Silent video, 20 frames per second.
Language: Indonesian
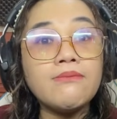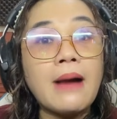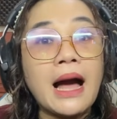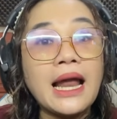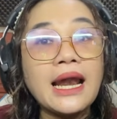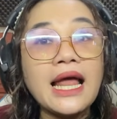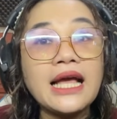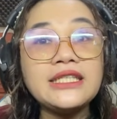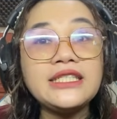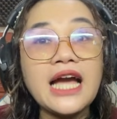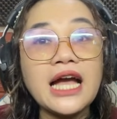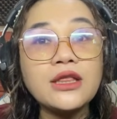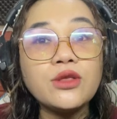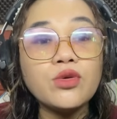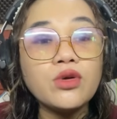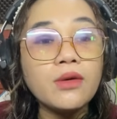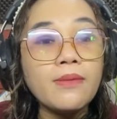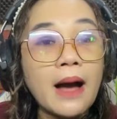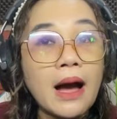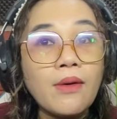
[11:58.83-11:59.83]
Malah
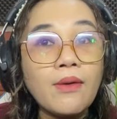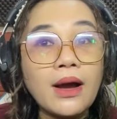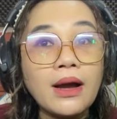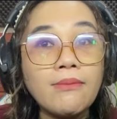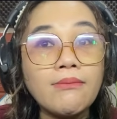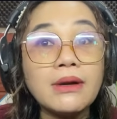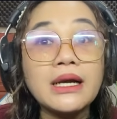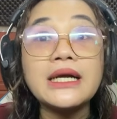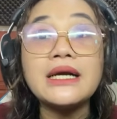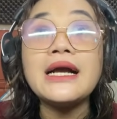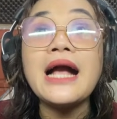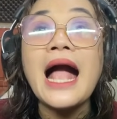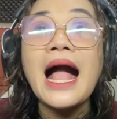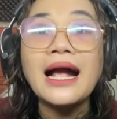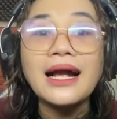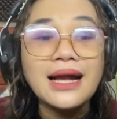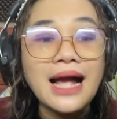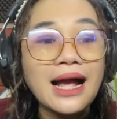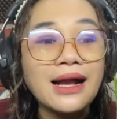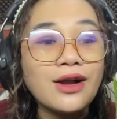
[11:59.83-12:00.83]
jatuh ke bawah.
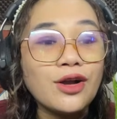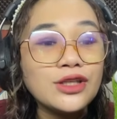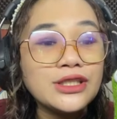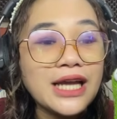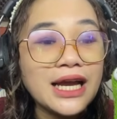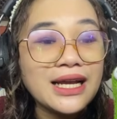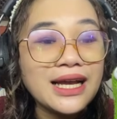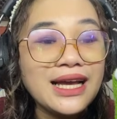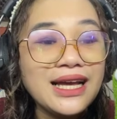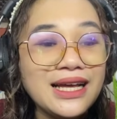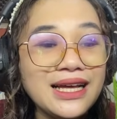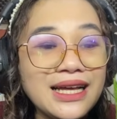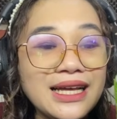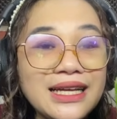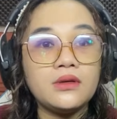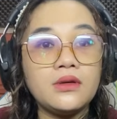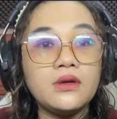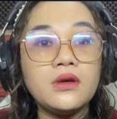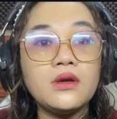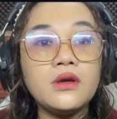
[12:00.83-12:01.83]
Ngakak kocak.
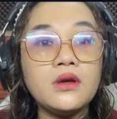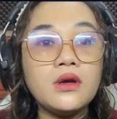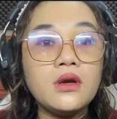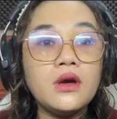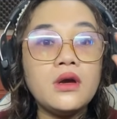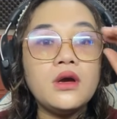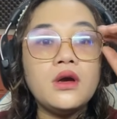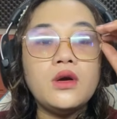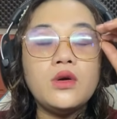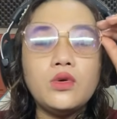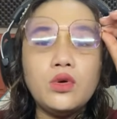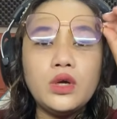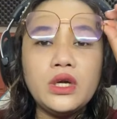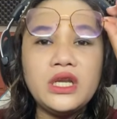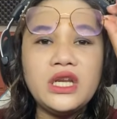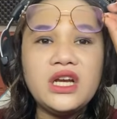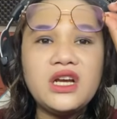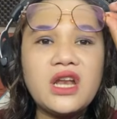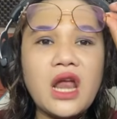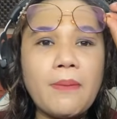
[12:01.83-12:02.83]
Uh,
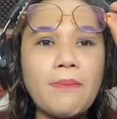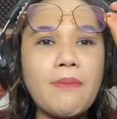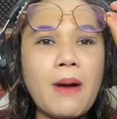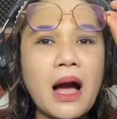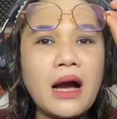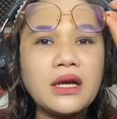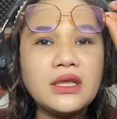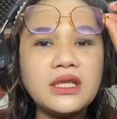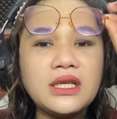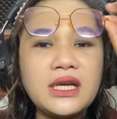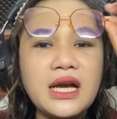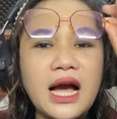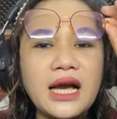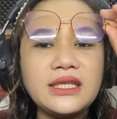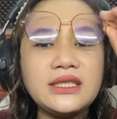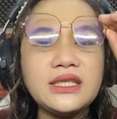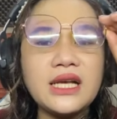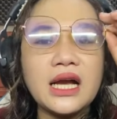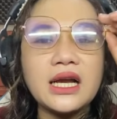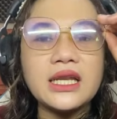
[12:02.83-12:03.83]
ini gelap banget
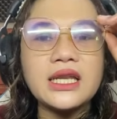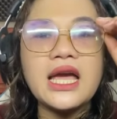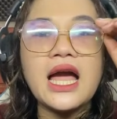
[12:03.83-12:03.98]
guys, nggak